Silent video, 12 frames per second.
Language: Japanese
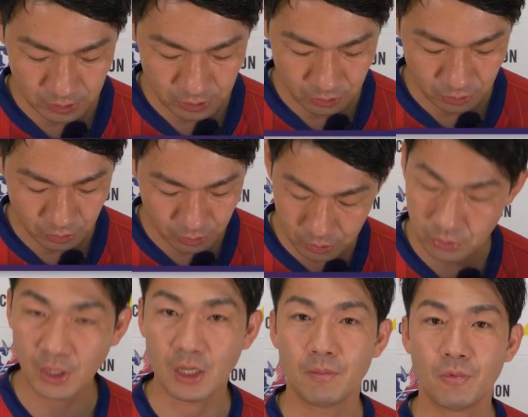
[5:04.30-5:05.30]
29
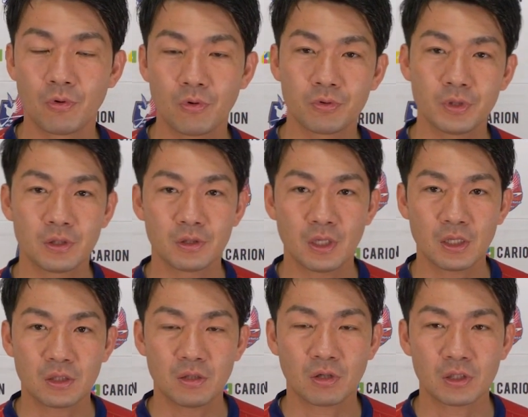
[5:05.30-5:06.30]
からもうゴールデンウィークに
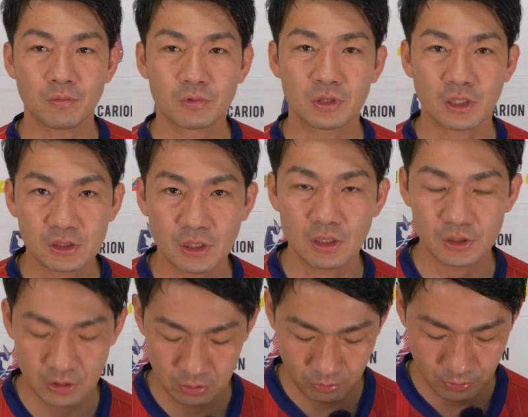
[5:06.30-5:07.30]
入っている方もたくさんいらっ
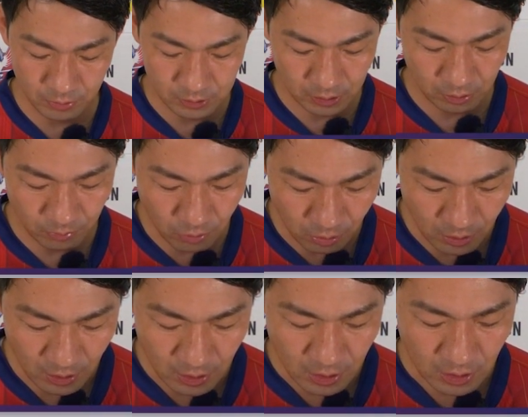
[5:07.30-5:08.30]
しゃると思いますけども、
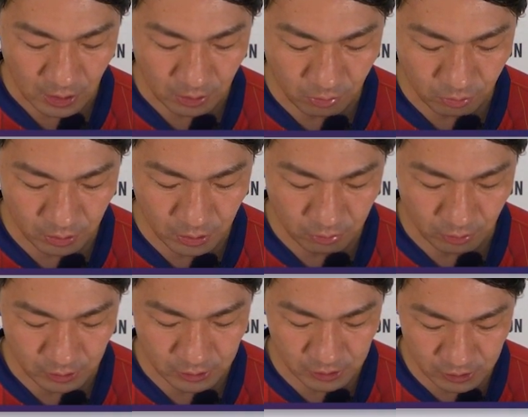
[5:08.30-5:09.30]
えー、ゴールデンウィーク
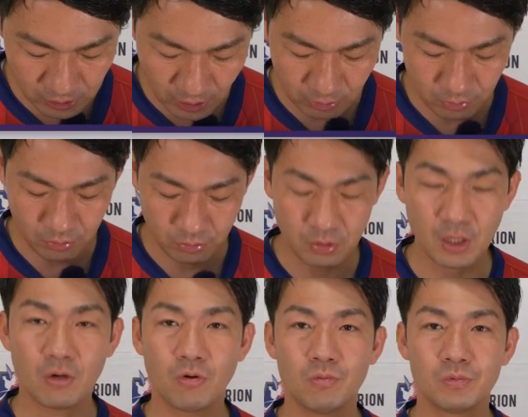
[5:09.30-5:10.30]
はシースタへということ
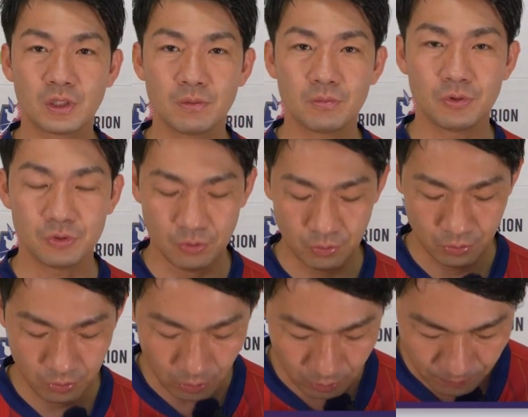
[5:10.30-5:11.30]
でホームゲームの情報
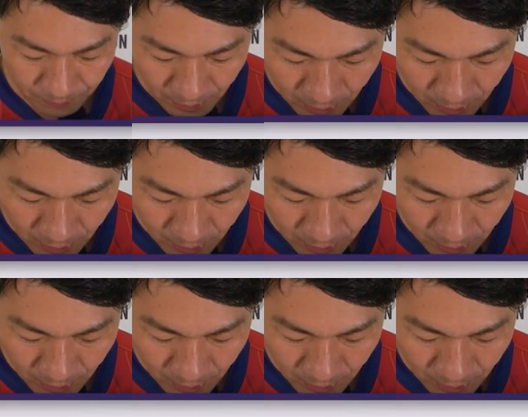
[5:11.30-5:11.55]
を